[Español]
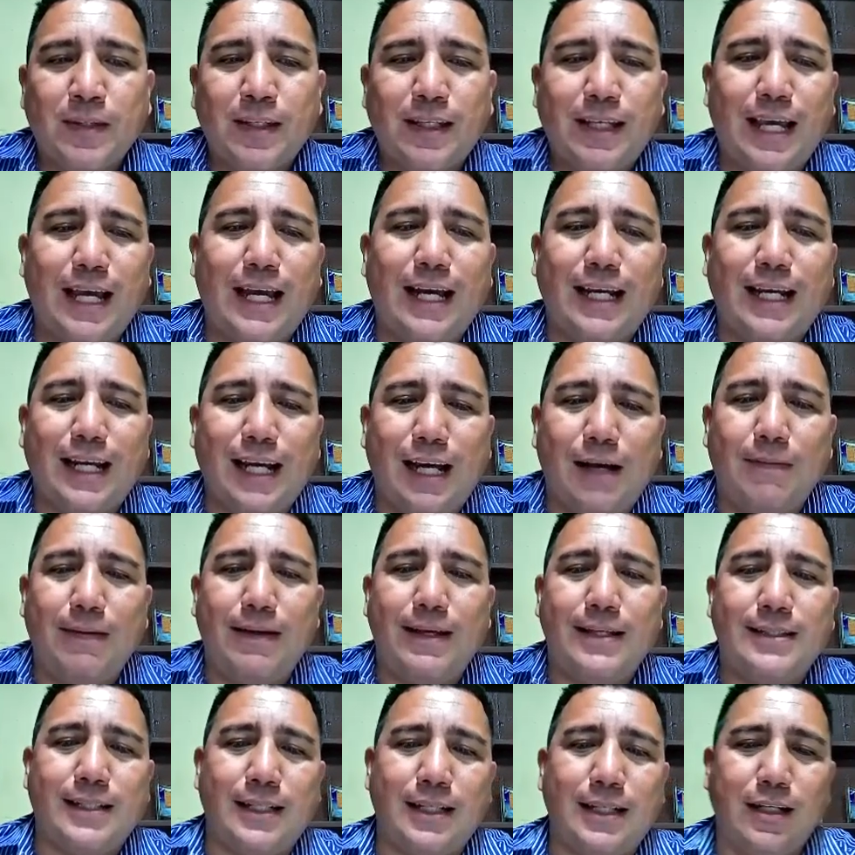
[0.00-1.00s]
que
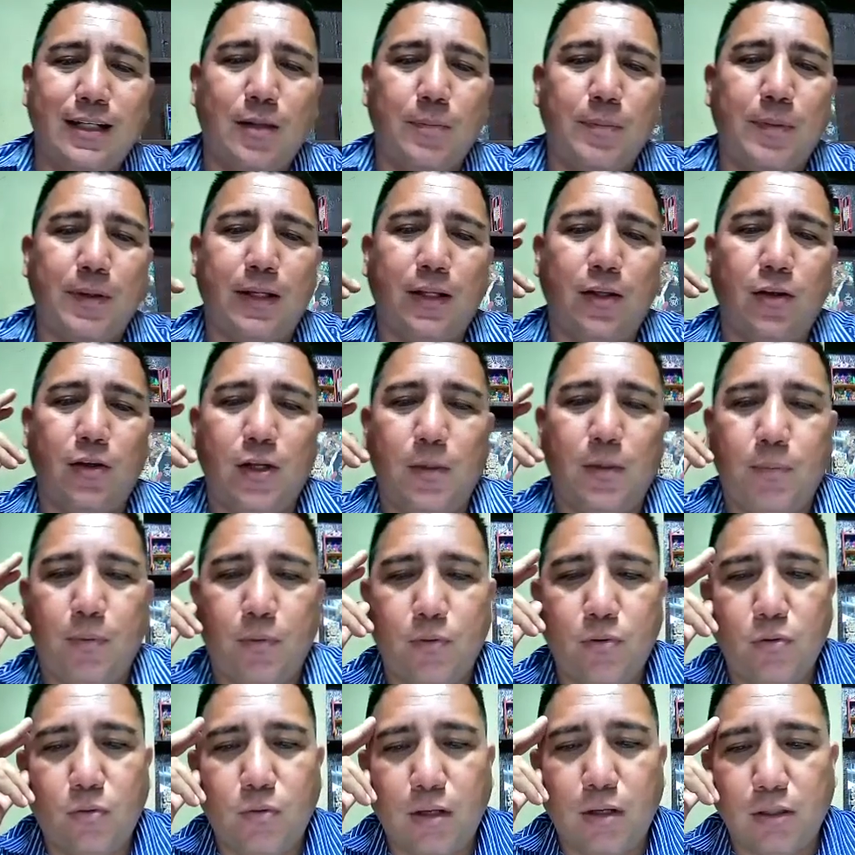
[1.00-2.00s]
acaba de salir de perdedores
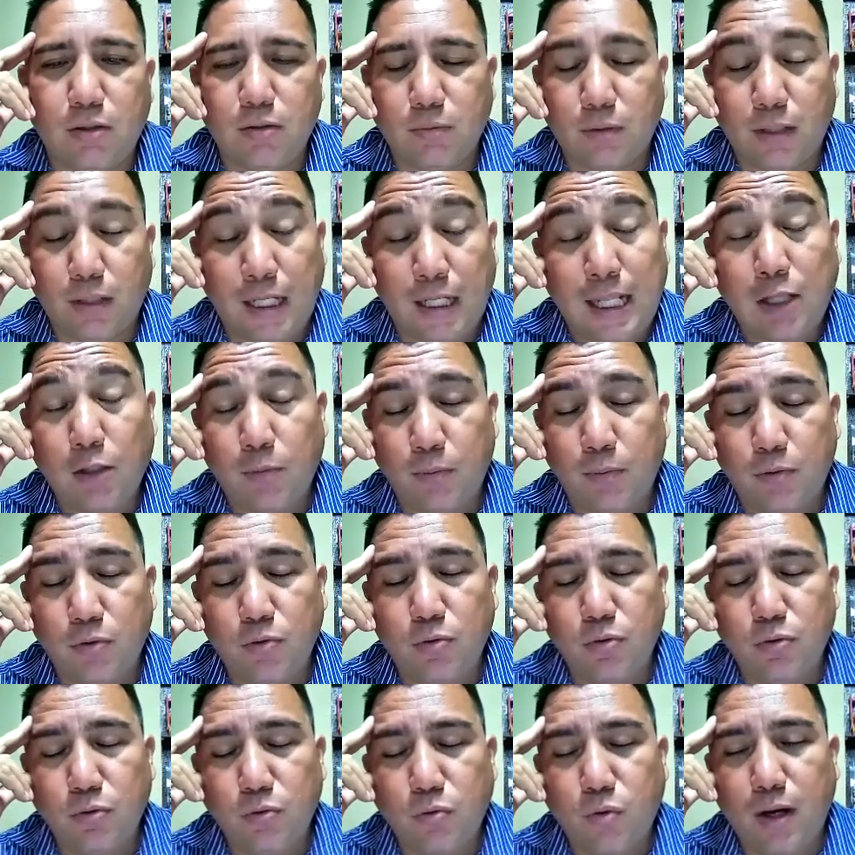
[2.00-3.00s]
por un cuarto, ganando por
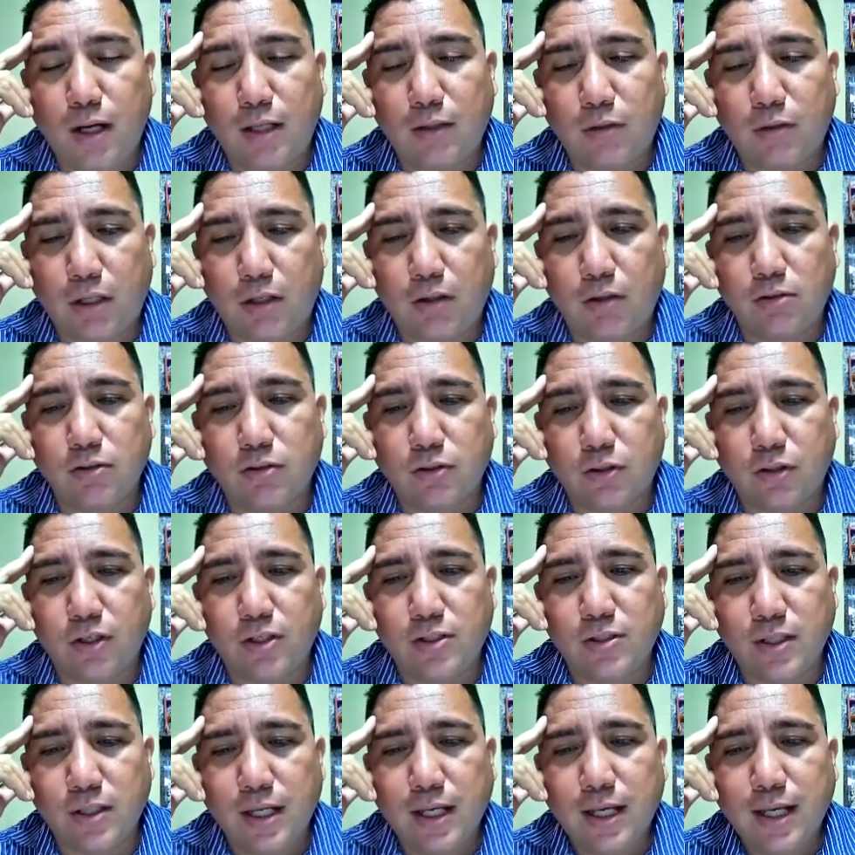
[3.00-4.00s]
un cuarto a Rolls
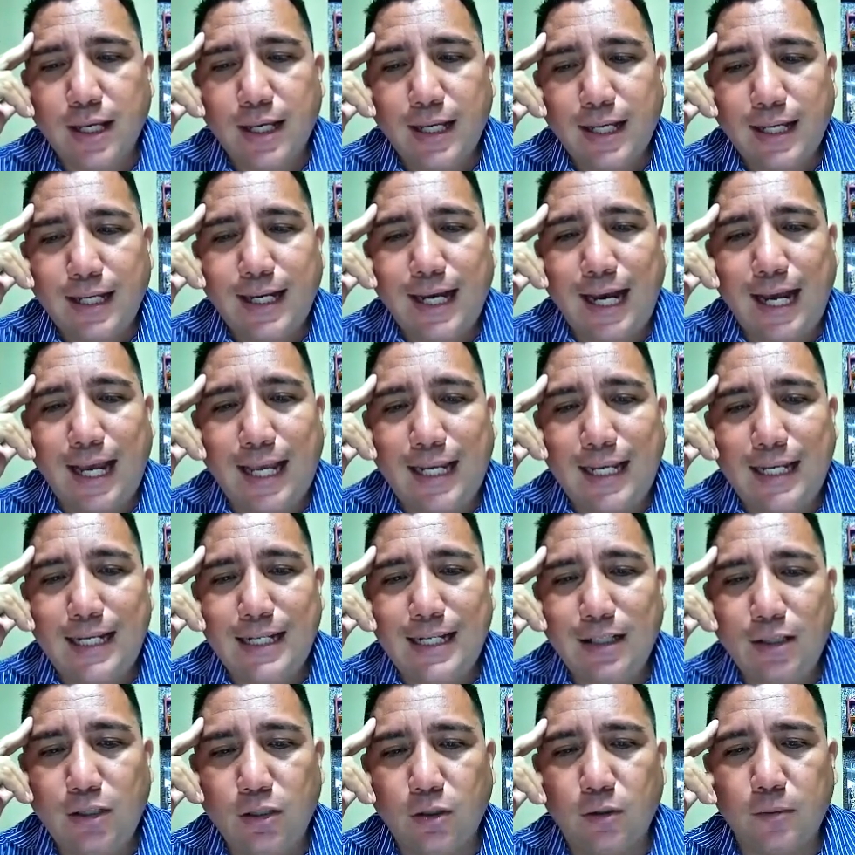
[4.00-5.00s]
Royce.
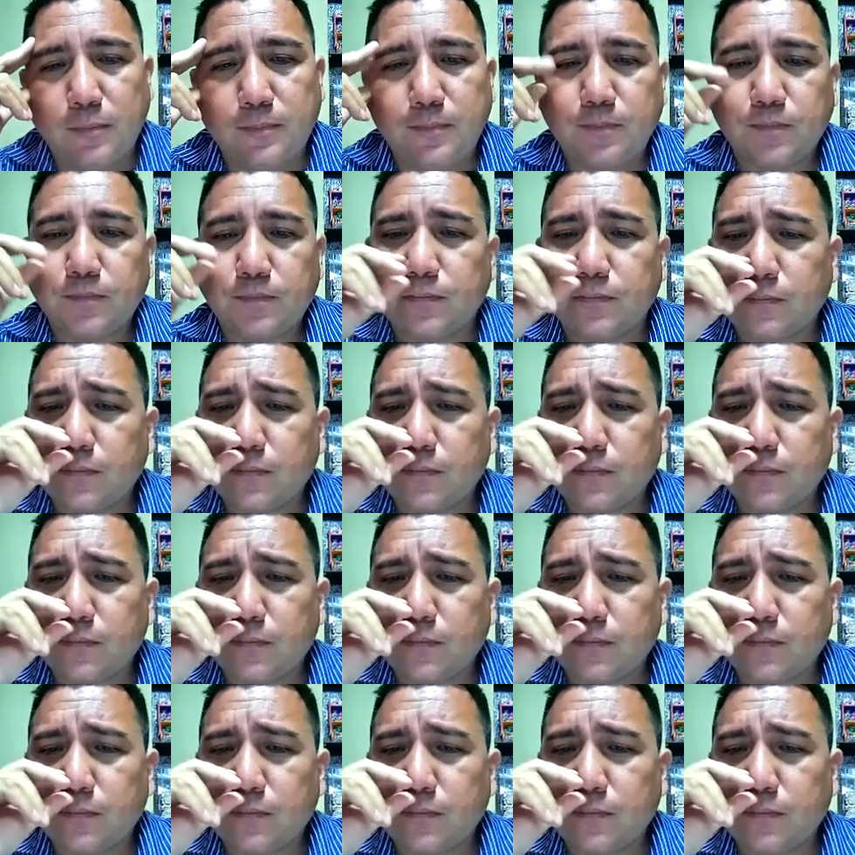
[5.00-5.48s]
Gaelito